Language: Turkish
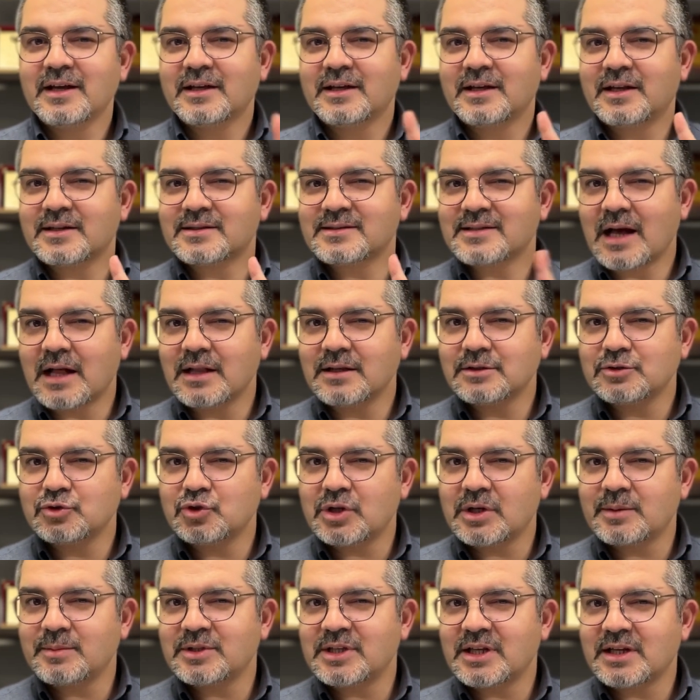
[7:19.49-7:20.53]
Yine salgın
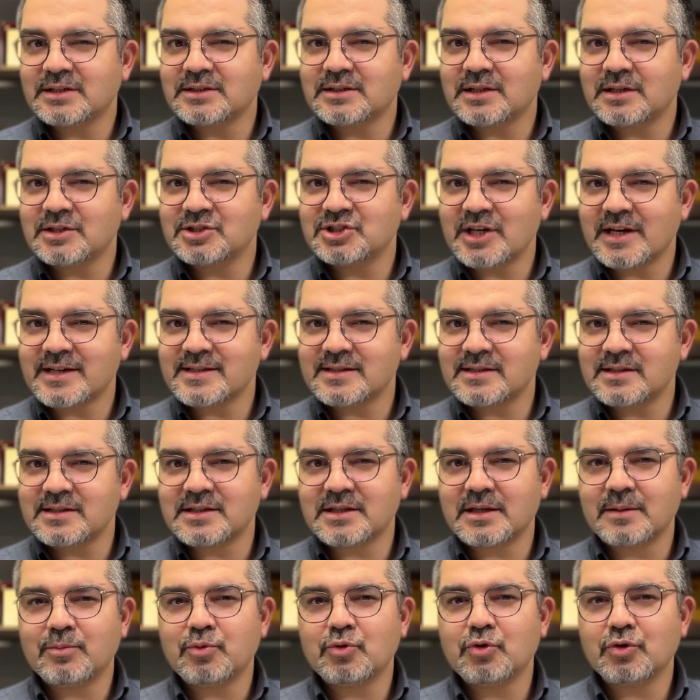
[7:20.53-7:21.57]
döneminden hatırlayacaksınız
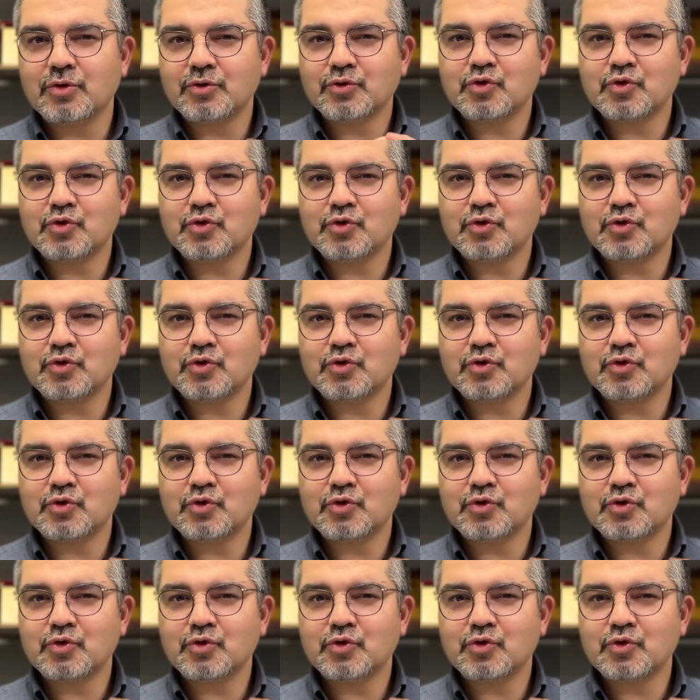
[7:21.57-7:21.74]
ki bu